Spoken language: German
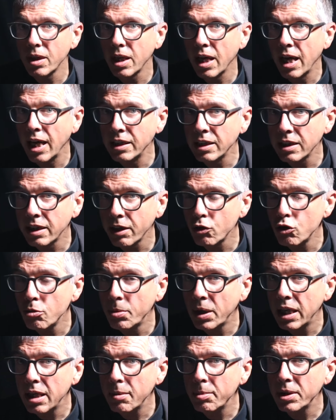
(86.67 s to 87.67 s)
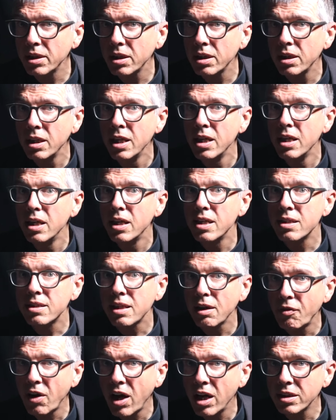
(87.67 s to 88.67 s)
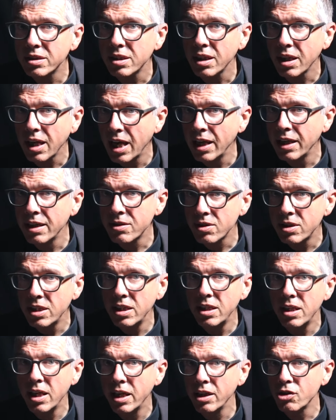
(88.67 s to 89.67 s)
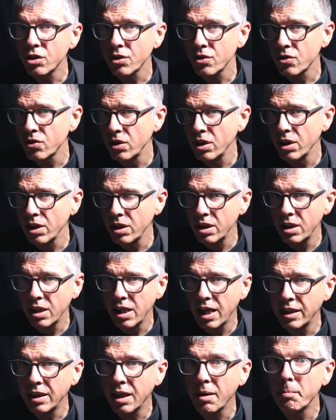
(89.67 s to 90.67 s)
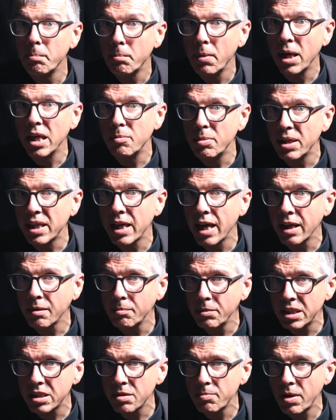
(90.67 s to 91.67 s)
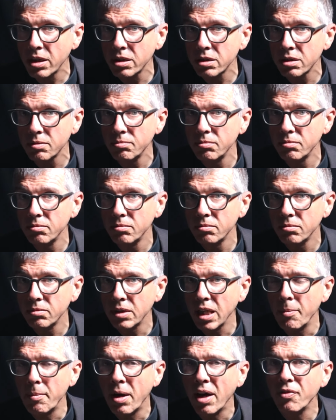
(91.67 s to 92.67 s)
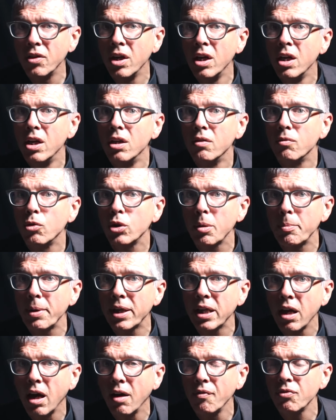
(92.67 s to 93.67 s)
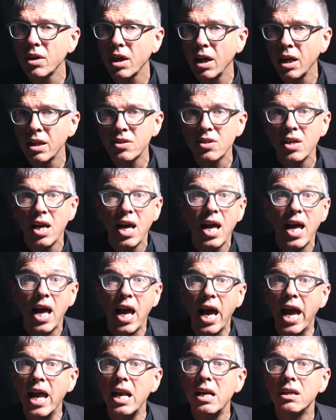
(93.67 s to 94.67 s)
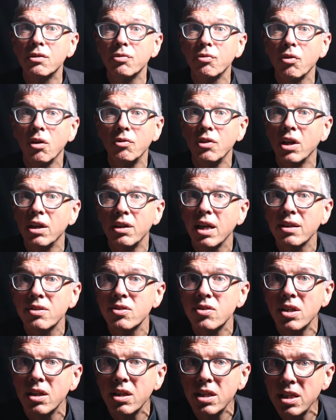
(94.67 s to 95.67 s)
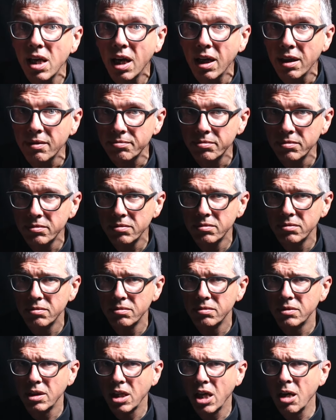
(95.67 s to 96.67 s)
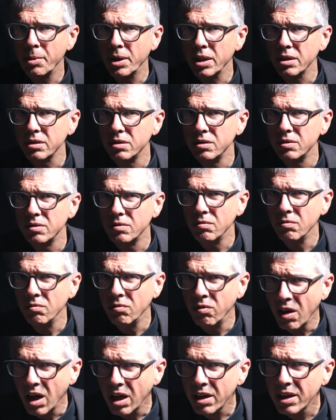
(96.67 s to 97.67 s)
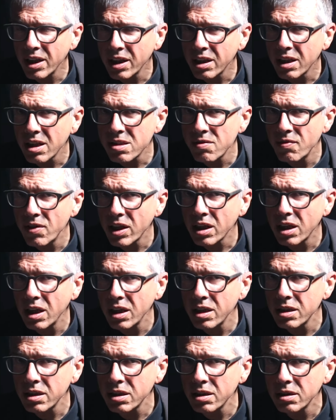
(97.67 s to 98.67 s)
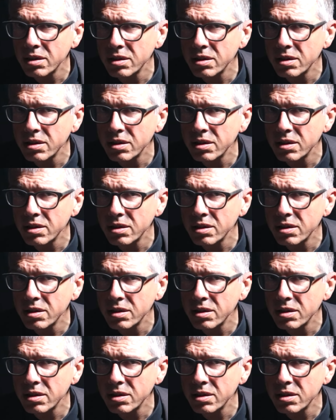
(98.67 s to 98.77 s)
Einer der Überlebenden ist der Vater eines Teenagers, der in einer Babygang mitmacht. Der Mann wurde bekannt als Held von Nasiriyah. Aber war er das wirklich?